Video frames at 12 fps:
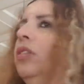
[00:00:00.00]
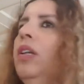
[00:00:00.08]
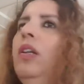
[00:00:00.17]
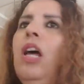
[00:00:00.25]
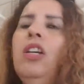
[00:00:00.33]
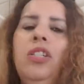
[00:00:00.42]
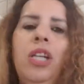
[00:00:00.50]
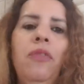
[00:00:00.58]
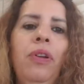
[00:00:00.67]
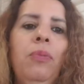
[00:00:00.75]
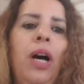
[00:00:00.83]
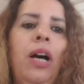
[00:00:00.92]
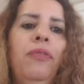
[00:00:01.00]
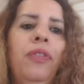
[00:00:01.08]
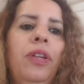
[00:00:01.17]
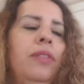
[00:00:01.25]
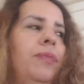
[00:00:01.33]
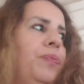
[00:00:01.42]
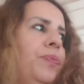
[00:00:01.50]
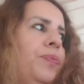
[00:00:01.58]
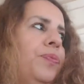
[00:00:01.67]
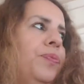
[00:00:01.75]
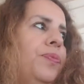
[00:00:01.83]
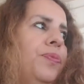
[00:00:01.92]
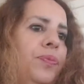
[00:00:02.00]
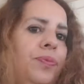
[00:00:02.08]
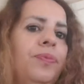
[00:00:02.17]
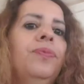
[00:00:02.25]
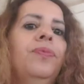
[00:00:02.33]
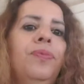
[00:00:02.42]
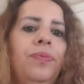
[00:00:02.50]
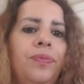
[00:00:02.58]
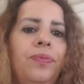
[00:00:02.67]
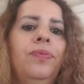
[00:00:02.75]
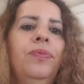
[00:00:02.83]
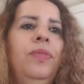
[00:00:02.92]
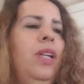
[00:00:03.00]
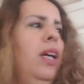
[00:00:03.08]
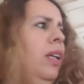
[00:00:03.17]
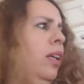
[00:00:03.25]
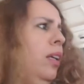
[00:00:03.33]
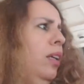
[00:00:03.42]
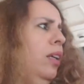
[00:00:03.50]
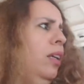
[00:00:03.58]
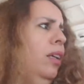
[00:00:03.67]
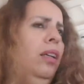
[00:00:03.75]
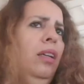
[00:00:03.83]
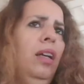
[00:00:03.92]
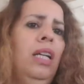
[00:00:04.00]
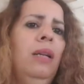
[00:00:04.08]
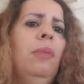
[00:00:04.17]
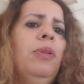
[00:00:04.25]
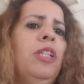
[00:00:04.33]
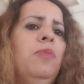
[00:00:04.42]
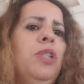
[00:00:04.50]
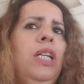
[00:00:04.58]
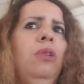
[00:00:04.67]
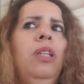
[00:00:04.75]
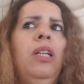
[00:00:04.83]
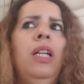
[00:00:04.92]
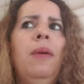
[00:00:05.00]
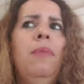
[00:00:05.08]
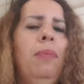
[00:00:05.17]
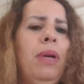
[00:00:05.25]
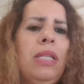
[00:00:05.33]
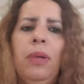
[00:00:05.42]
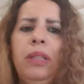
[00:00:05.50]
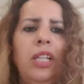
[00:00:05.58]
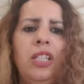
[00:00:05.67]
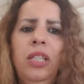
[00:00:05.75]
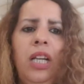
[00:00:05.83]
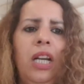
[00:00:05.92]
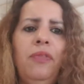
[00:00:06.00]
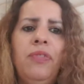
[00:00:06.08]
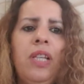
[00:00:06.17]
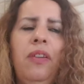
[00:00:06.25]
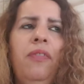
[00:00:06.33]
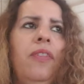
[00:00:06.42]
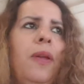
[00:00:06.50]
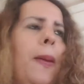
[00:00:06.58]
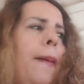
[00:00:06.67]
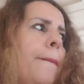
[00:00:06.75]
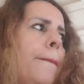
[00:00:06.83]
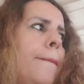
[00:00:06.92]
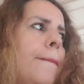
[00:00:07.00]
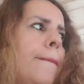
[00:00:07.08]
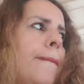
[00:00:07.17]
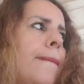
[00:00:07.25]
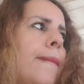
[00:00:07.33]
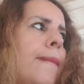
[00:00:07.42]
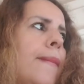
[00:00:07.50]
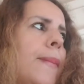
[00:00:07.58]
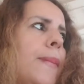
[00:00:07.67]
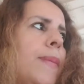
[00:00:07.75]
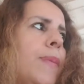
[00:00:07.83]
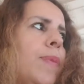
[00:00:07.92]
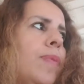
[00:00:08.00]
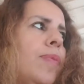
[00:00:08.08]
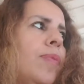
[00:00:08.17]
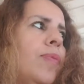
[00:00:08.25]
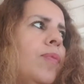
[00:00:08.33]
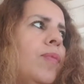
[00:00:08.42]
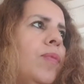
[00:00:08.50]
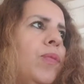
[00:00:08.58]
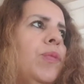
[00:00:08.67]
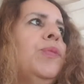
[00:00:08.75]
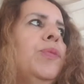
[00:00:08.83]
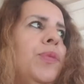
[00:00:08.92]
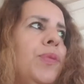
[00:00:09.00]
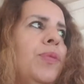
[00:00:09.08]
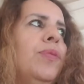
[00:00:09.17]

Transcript: الله شافي معاك الله نعاونهم دوك الكمامات في الصيف ناري انا باش نمشي على ديك الكمامات ما تقدرش ديرها في الصيف كاين اللي تغاشى بديك الكمامه